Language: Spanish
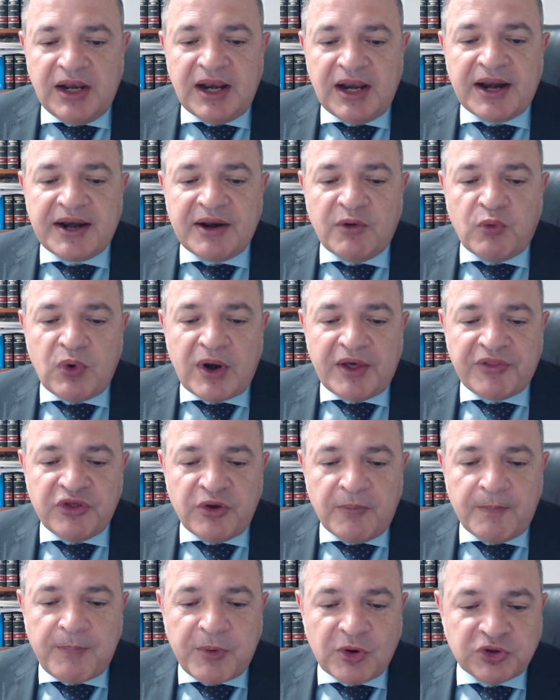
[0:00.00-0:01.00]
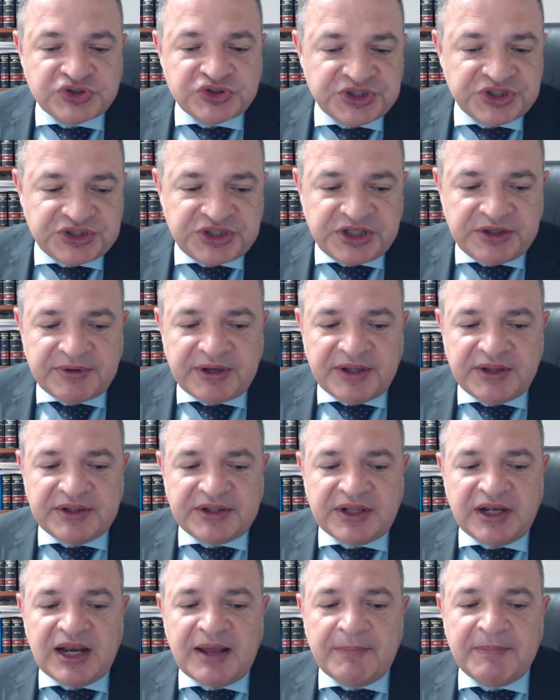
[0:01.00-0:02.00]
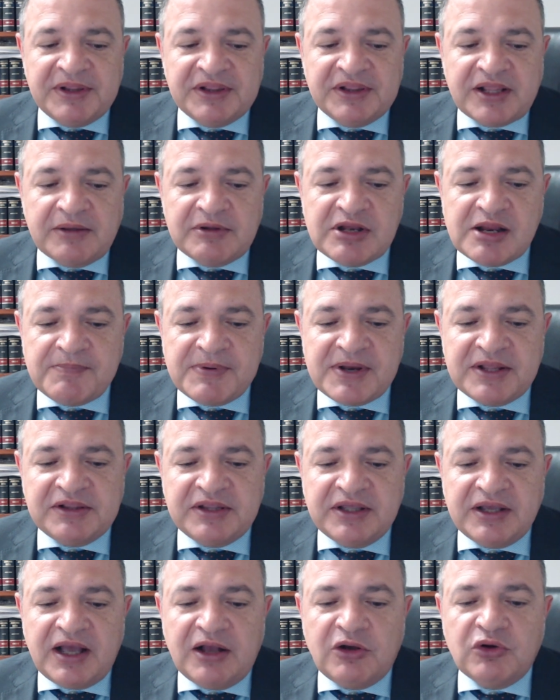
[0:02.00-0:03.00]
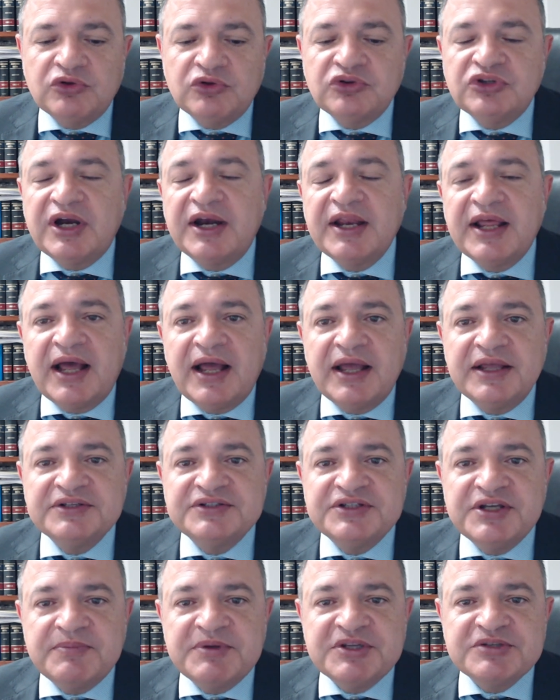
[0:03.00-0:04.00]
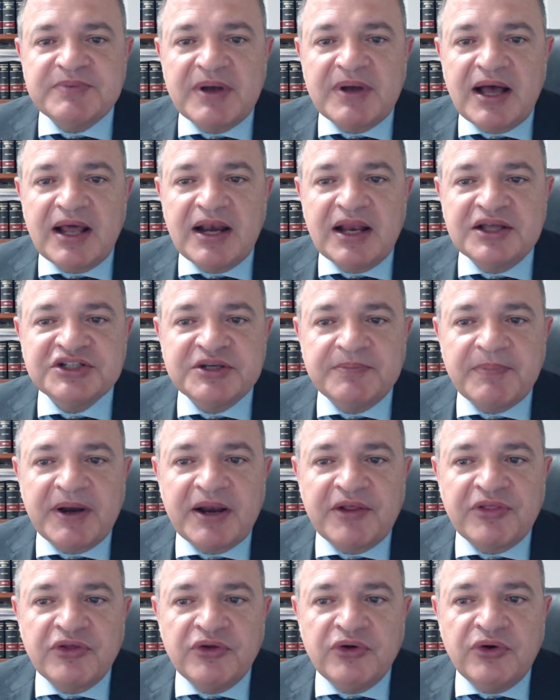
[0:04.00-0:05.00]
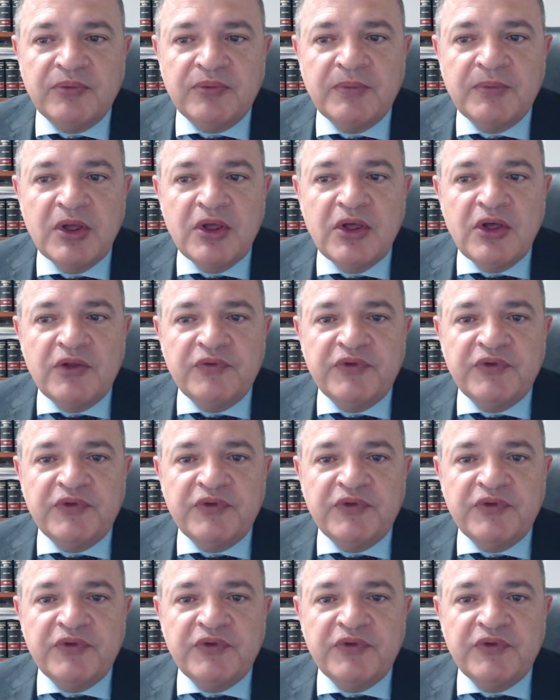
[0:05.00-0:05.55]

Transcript: La regulación positiva de tan lamentable práctica, contraria en sí misma a la separación